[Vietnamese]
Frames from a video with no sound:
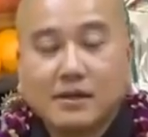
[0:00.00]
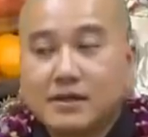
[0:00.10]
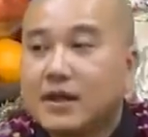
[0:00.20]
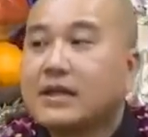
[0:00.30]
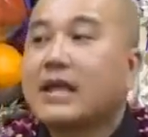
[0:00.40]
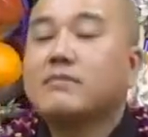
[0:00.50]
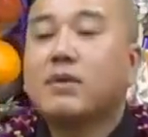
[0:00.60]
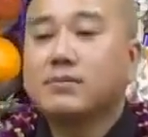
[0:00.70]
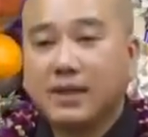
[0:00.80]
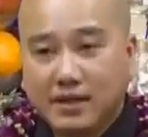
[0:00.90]
thì nó thành
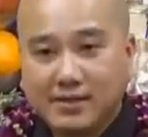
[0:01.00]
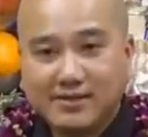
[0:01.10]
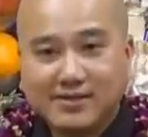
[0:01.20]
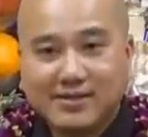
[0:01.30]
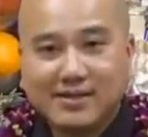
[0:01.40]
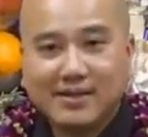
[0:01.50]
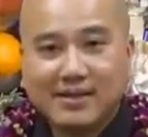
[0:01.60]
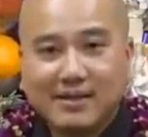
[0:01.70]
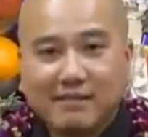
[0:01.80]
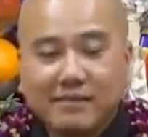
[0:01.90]
một giới.
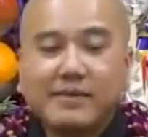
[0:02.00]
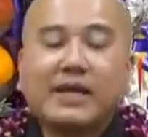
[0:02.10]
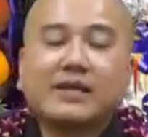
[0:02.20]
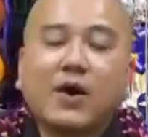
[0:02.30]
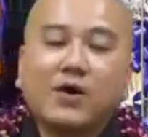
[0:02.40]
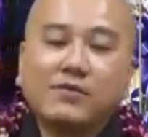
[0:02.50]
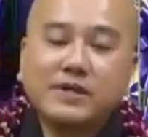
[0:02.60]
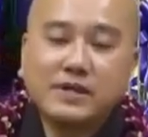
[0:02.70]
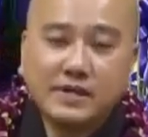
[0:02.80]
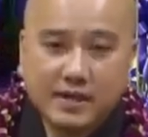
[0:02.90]
Nhưng bây giờ đối
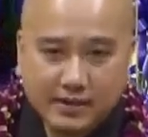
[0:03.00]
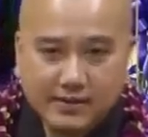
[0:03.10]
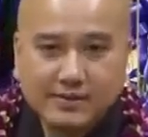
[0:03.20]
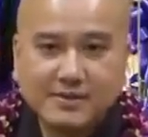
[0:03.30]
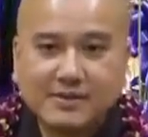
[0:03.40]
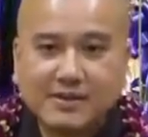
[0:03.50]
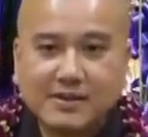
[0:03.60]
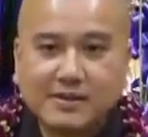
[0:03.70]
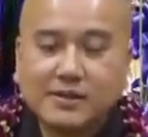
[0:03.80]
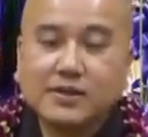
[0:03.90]
với người nữ,
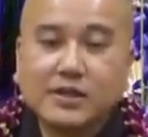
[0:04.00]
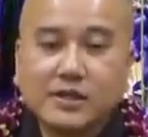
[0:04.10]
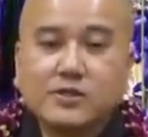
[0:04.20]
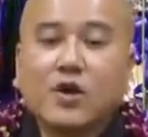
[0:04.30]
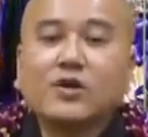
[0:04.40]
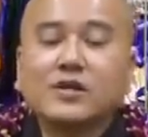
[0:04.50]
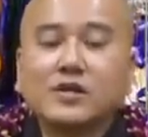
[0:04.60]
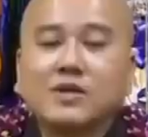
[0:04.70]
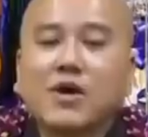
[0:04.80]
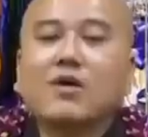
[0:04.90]
người nữ có
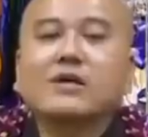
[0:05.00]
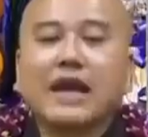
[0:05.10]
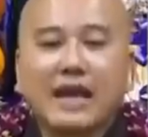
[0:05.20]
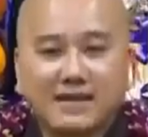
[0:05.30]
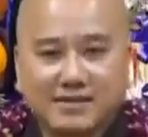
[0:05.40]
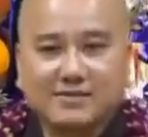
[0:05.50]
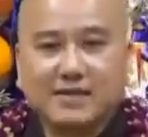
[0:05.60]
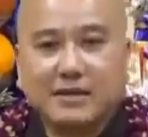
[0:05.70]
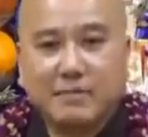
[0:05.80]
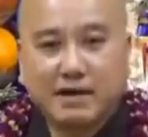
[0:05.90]
những khó khăn
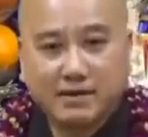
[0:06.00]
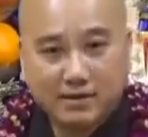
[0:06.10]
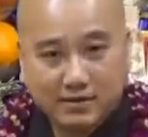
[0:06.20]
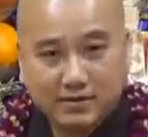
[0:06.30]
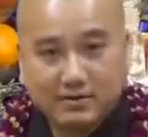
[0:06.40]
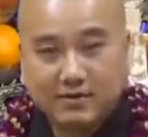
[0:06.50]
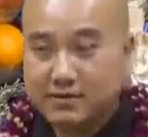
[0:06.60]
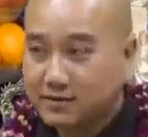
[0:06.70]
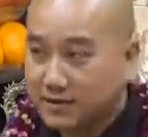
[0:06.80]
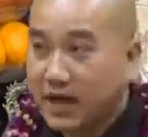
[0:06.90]
về mặt
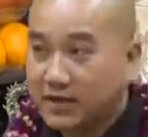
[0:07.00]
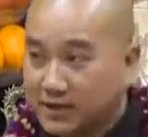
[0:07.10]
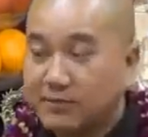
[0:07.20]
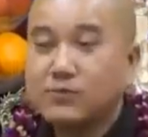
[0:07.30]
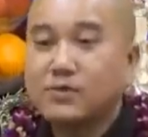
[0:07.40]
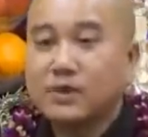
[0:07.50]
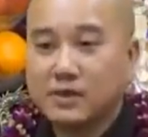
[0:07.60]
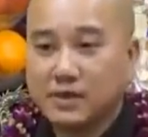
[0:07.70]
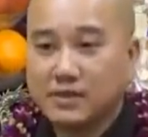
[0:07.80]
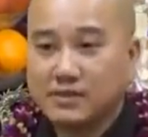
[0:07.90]
đời sống của
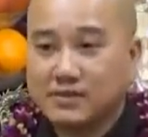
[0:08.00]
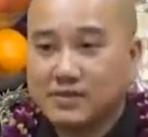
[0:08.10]
người nữ.